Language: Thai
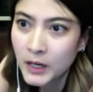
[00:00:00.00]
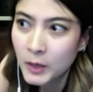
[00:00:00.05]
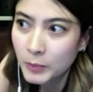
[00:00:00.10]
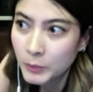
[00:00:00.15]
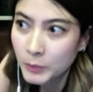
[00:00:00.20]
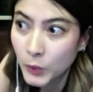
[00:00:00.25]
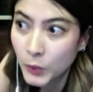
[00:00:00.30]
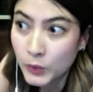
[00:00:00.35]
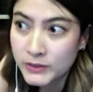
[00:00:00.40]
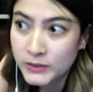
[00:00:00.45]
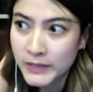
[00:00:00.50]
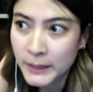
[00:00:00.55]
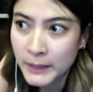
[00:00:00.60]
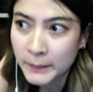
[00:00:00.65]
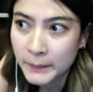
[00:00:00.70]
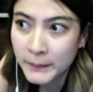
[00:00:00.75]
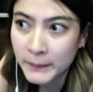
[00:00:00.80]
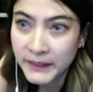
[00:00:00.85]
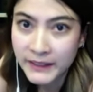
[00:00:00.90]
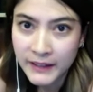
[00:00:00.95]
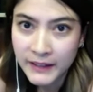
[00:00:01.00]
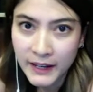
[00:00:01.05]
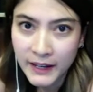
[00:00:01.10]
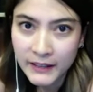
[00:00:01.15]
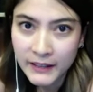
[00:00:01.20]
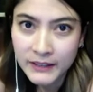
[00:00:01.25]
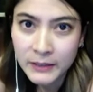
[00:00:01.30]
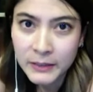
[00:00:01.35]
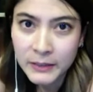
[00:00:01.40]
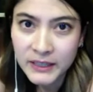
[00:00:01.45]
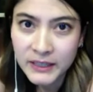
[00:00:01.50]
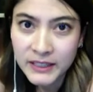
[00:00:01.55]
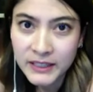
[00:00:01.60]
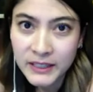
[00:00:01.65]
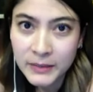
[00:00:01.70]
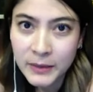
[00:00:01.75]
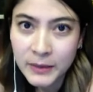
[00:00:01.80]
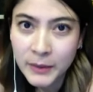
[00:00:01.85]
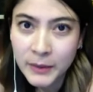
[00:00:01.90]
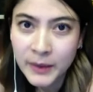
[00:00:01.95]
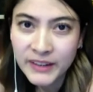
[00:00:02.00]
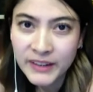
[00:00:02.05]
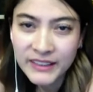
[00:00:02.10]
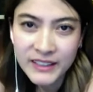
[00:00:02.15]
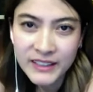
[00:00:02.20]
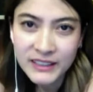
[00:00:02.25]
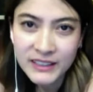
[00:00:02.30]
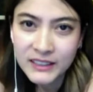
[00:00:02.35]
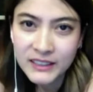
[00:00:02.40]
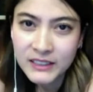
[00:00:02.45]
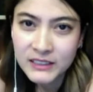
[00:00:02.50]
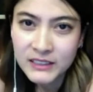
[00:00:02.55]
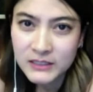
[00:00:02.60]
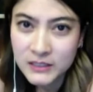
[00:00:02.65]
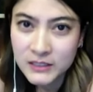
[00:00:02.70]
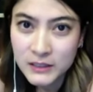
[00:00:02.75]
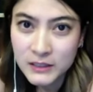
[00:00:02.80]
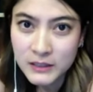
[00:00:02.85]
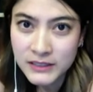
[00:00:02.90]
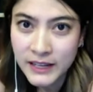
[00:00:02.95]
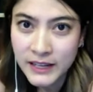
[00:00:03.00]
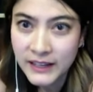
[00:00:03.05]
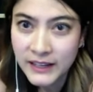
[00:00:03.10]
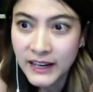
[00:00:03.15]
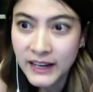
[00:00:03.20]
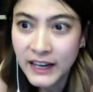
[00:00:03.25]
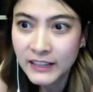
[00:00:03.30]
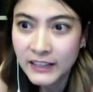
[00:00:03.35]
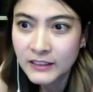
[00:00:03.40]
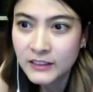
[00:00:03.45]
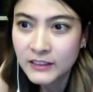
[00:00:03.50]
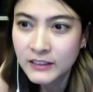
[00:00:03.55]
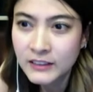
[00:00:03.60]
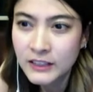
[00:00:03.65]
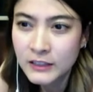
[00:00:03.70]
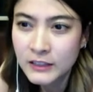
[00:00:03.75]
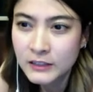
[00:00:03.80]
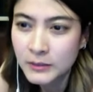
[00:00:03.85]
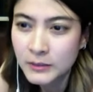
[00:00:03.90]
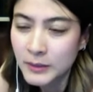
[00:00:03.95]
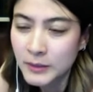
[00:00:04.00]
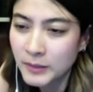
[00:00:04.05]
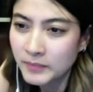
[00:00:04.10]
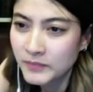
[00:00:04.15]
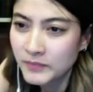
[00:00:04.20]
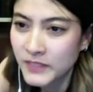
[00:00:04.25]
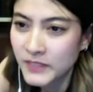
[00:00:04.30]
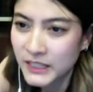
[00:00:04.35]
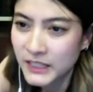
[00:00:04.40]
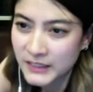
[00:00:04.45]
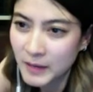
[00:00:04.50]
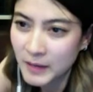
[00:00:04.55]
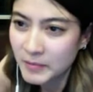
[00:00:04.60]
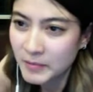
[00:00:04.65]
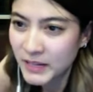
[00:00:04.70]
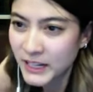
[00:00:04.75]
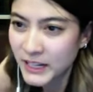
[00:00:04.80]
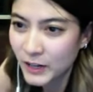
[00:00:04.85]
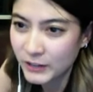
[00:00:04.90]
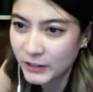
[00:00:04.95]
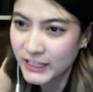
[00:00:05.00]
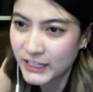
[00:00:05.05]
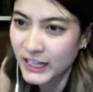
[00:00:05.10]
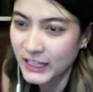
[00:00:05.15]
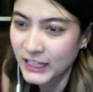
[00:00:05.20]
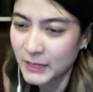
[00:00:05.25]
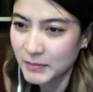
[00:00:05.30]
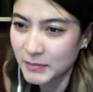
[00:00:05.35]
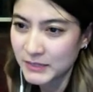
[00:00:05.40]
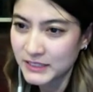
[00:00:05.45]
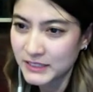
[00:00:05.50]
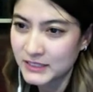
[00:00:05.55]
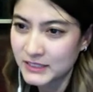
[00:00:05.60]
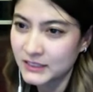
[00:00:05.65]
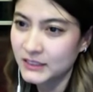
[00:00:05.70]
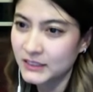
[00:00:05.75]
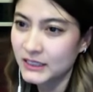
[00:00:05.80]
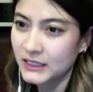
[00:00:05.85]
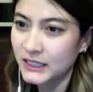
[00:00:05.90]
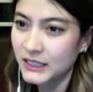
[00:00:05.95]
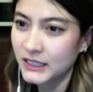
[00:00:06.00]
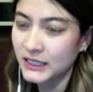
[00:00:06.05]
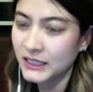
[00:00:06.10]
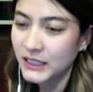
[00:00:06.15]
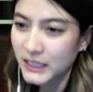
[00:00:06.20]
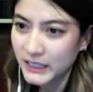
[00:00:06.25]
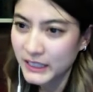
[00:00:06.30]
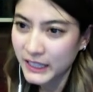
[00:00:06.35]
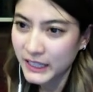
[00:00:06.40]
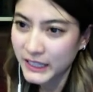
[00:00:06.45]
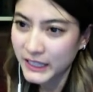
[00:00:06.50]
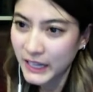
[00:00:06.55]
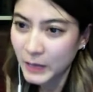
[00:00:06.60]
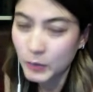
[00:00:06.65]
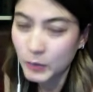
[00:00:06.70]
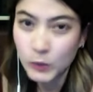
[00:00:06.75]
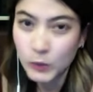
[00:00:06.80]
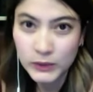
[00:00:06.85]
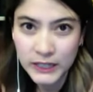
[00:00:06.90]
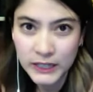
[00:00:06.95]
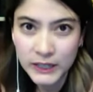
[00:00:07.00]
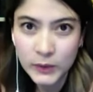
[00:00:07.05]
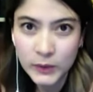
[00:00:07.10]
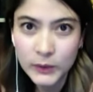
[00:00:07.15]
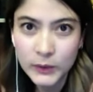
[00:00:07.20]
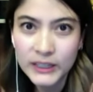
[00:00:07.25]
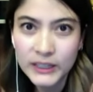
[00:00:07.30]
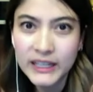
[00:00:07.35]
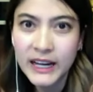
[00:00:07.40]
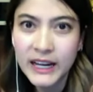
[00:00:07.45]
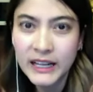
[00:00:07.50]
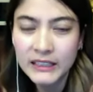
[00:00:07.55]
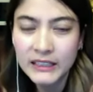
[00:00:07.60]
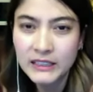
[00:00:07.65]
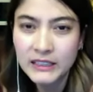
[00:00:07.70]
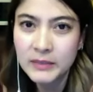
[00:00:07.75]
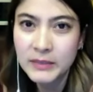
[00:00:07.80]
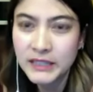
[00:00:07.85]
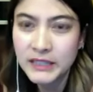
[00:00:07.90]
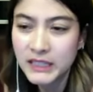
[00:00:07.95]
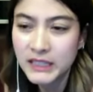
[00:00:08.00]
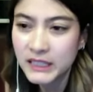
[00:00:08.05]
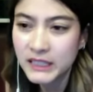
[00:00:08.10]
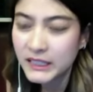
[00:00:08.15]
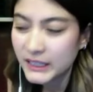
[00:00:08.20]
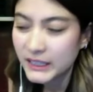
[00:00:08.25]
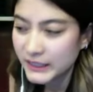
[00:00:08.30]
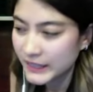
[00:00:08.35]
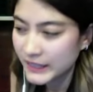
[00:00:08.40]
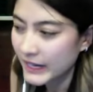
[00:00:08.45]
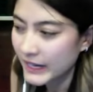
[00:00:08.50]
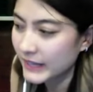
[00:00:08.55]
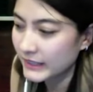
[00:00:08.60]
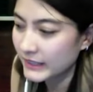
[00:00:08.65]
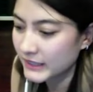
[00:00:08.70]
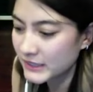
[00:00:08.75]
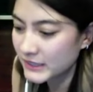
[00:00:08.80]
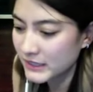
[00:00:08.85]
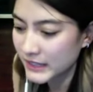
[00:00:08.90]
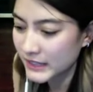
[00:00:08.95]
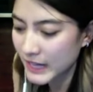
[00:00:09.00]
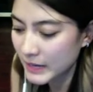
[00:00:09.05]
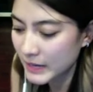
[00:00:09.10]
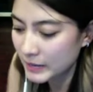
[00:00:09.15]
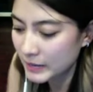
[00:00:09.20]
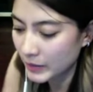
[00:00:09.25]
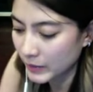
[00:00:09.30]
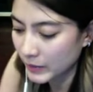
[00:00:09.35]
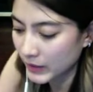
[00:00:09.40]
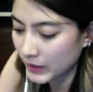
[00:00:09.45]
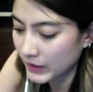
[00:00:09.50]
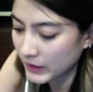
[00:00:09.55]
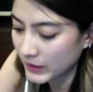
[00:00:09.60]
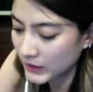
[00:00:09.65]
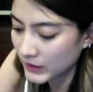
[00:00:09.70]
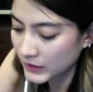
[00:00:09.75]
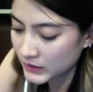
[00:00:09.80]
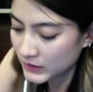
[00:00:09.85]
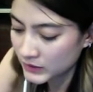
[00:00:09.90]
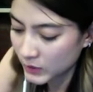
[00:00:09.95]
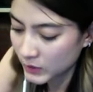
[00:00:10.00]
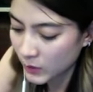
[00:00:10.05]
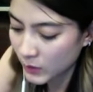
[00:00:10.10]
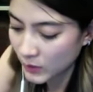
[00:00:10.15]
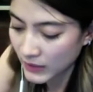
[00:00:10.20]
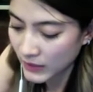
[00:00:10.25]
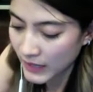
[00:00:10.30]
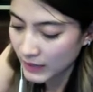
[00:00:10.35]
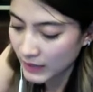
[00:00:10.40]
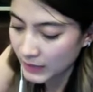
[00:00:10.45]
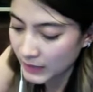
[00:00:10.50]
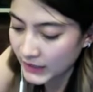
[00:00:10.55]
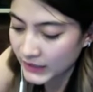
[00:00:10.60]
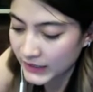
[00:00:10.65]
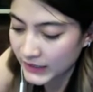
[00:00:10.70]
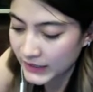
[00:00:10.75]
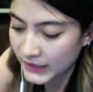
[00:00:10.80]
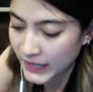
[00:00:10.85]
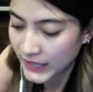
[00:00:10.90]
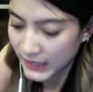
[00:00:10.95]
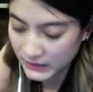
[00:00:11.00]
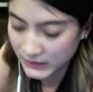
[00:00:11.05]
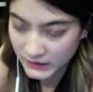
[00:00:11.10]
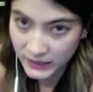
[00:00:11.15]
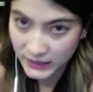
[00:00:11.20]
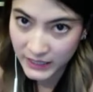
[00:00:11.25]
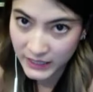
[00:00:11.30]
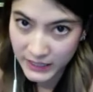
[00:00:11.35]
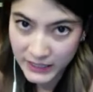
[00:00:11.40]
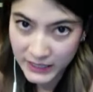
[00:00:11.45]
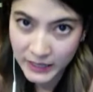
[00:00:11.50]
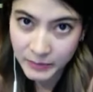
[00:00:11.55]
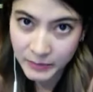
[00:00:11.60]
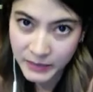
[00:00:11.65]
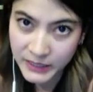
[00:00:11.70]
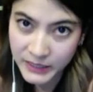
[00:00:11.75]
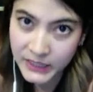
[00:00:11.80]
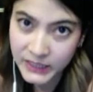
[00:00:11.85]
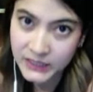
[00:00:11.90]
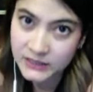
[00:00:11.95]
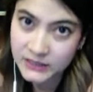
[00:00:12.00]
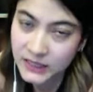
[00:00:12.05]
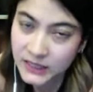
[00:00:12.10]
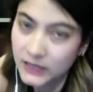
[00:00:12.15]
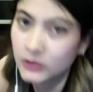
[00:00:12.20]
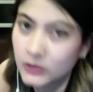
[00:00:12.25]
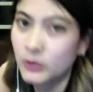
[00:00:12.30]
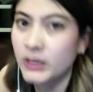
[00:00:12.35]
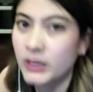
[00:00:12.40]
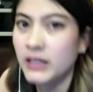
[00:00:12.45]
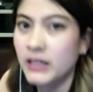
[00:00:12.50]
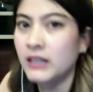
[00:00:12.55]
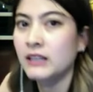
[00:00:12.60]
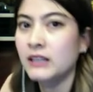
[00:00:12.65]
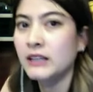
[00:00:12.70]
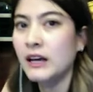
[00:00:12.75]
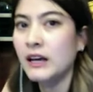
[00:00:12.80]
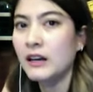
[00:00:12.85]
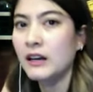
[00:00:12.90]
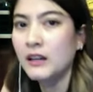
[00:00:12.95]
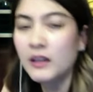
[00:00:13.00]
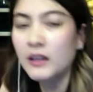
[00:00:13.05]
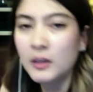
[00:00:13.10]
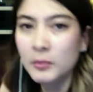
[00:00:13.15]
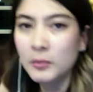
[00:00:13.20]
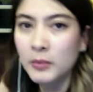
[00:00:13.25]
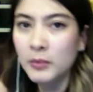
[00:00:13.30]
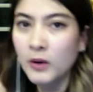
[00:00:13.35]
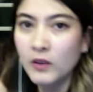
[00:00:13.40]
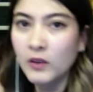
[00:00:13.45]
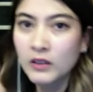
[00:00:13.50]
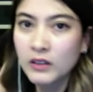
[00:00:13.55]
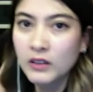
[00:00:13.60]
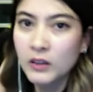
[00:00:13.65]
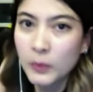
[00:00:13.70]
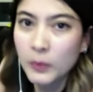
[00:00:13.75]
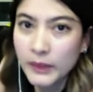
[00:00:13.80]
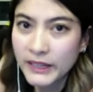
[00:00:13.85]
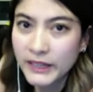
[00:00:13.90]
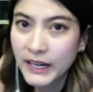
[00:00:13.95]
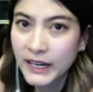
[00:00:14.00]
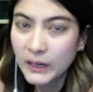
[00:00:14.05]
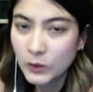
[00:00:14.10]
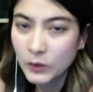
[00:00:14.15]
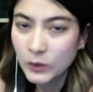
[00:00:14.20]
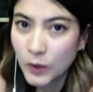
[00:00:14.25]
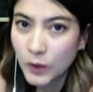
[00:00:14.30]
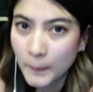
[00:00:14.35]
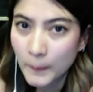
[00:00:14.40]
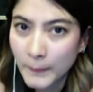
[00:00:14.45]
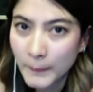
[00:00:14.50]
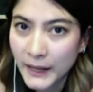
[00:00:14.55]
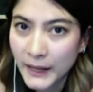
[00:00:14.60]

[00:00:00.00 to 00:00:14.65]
ปลุกเสกไปในทางที่ไม่ดีแบบว่าเนี่ยซื้อใช้ครั้งหนึ่งแล้วจะแบบทำให้เราอยากกลับมาซื้ออีก ถ้านางมูเตลูในทางที่ไม่ดี แทนที่จะได้แบบว่าโชคลาภอันดีอาจจะได้อะไรไม่ดีใส่ตัวเองนะบอกเลยว่าน่ากลัวมาก